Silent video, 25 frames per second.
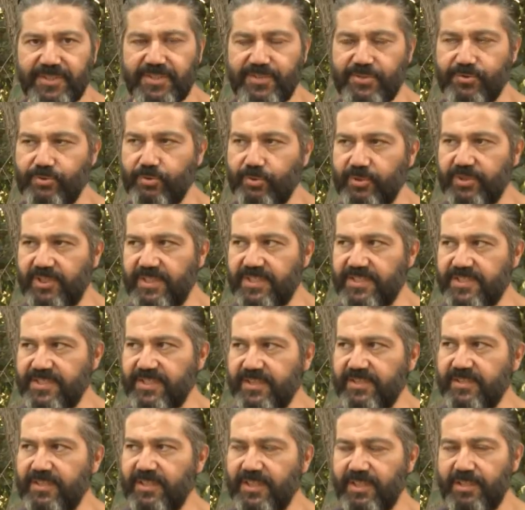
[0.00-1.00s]

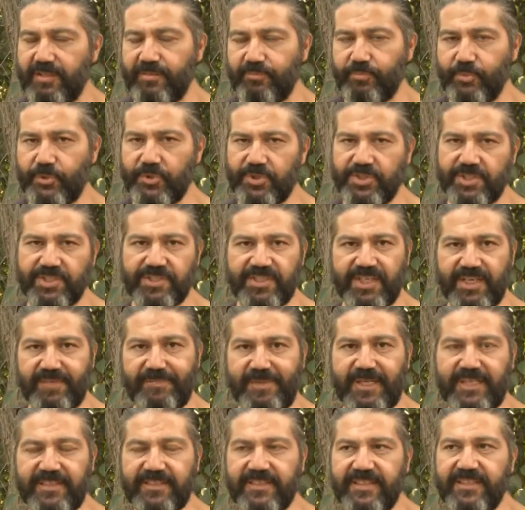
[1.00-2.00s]
istiyorlarsa bu işi
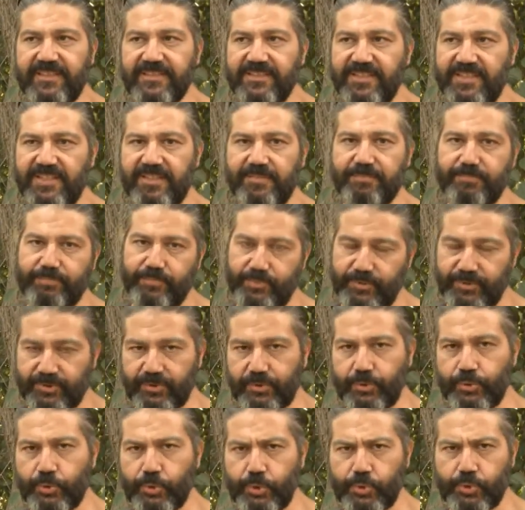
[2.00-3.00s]
temelden gidip bu
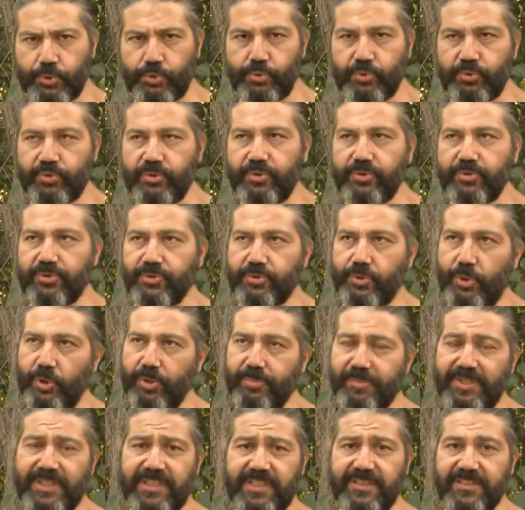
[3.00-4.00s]
kursunu
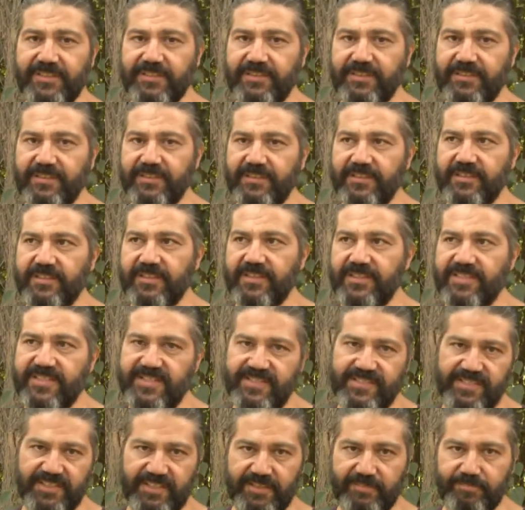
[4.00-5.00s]
görmelerini e,
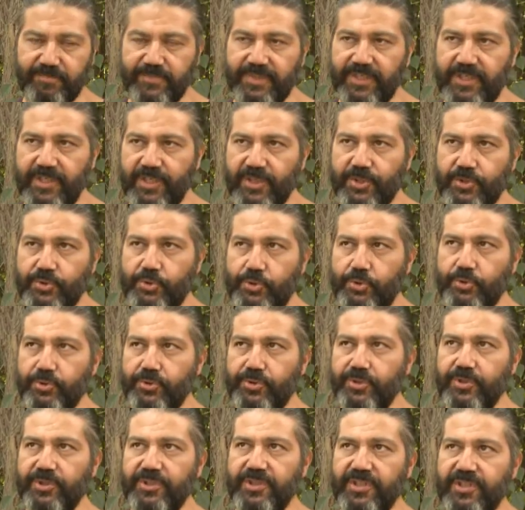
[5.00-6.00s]
isterim.
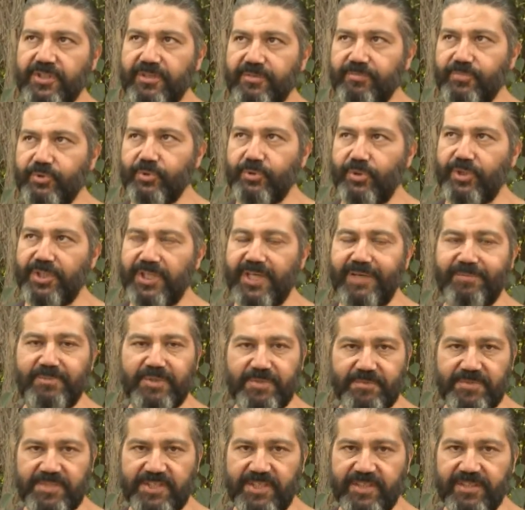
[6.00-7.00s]
Çünkü bu
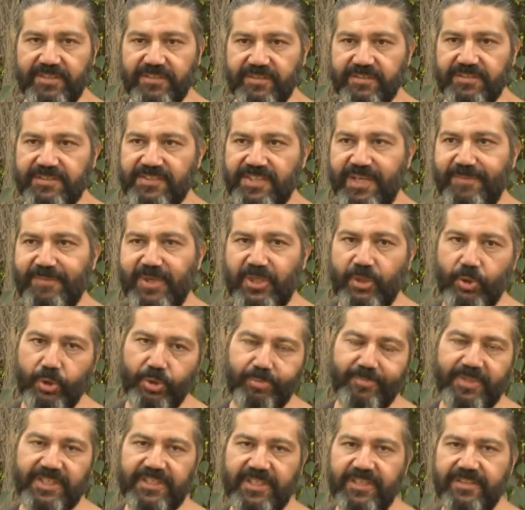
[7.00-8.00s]
önemli bir şey. Temel
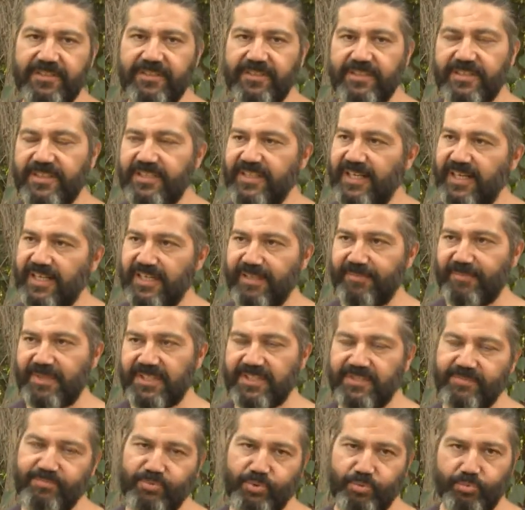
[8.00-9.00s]
olmadan
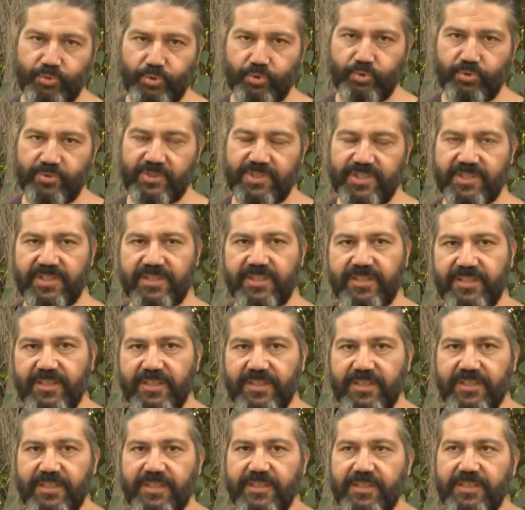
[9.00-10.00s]
ilerlemek mümkün değil.
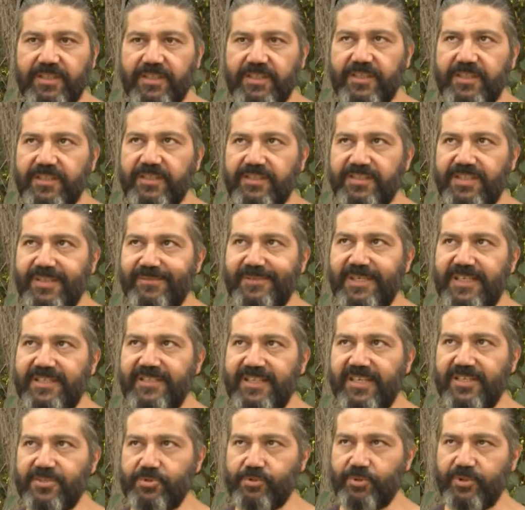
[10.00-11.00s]

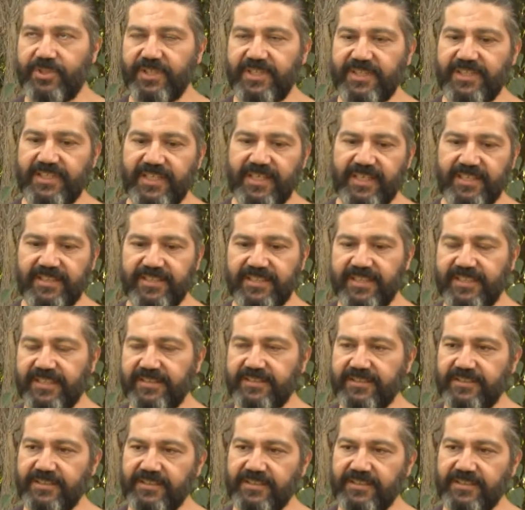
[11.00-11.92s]
temelden sonra ilerleyen